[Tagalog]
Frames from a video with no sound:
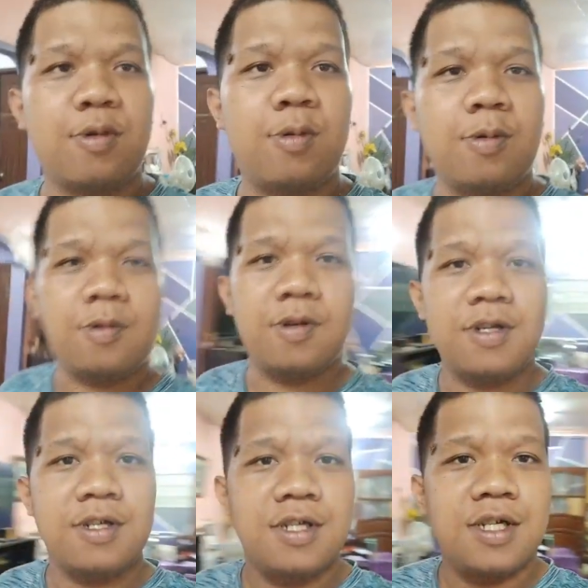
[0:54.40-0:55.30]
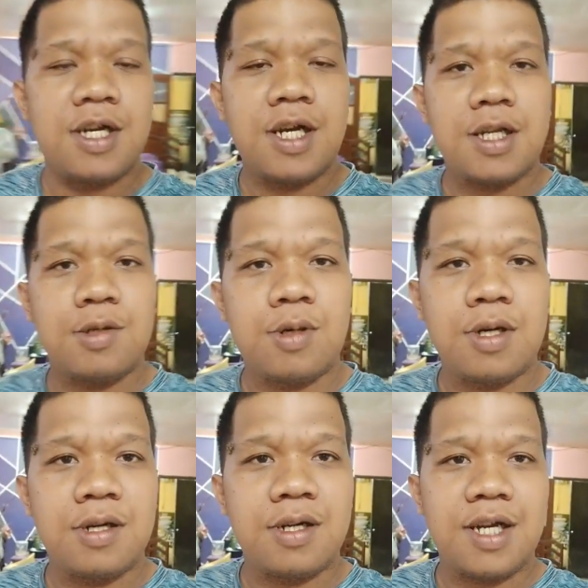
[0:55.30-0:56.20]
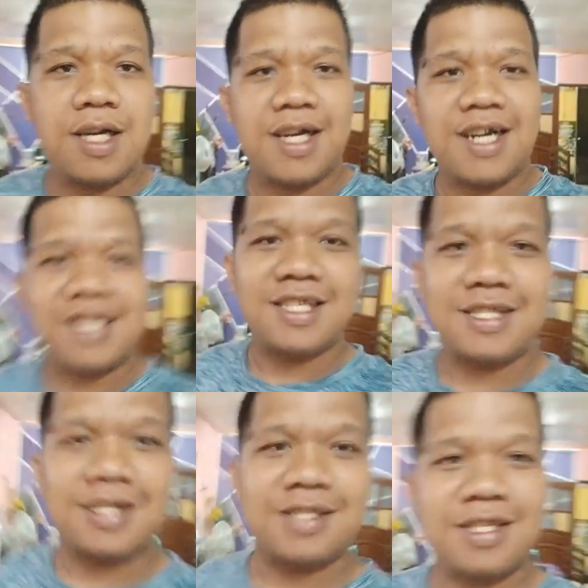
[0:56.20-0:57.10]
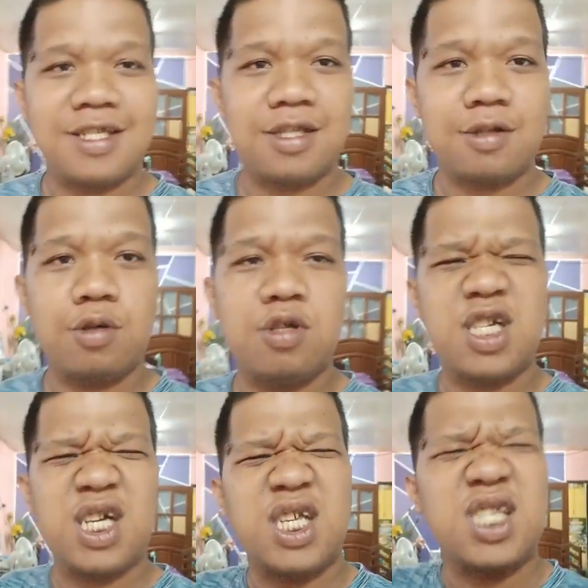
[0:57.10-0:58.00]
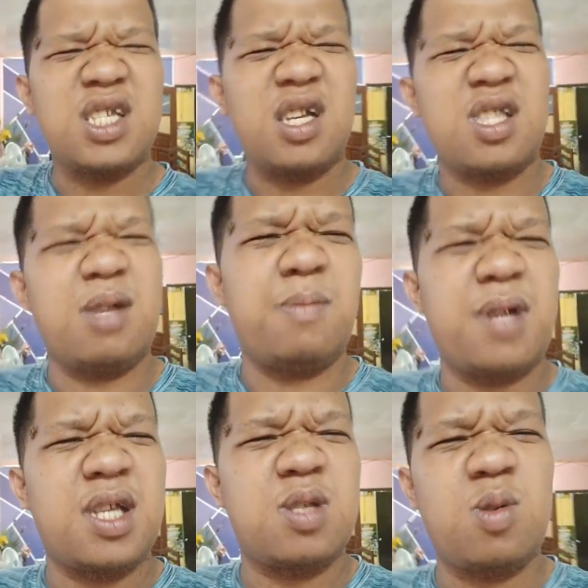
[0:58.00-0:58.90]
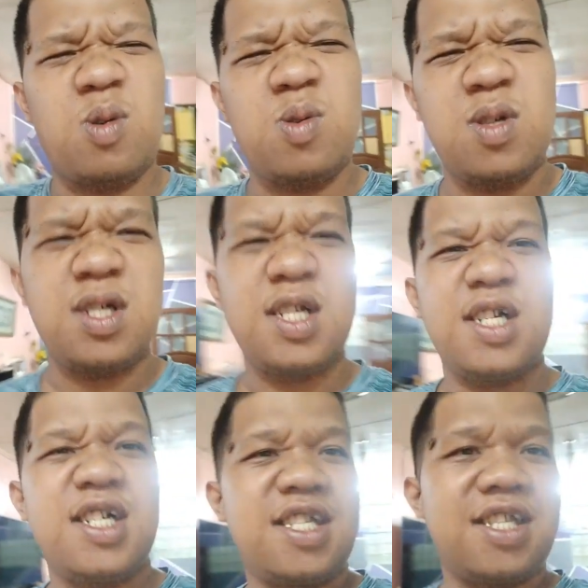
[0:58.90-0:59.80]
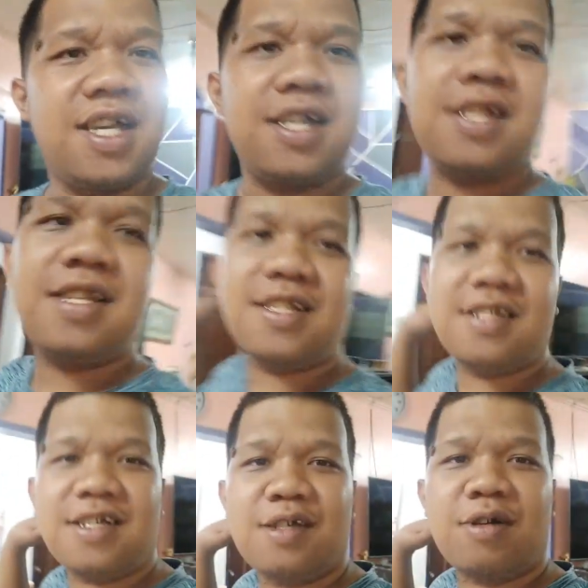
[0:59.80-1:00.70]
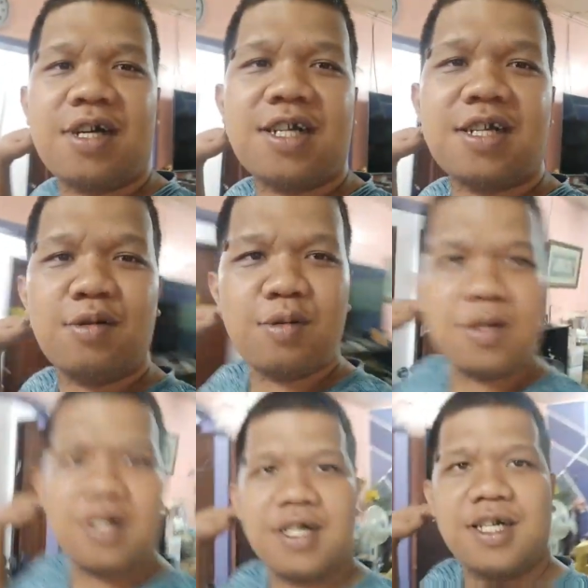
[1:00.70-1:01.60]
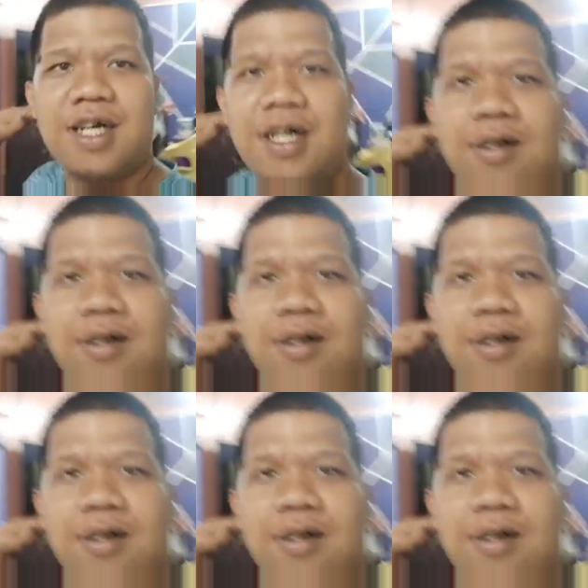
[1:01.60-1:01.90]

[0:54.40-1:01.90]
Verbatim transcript: kung ano ang kahigat na nito ay sakit ang braso ko dahil ngayong araw ang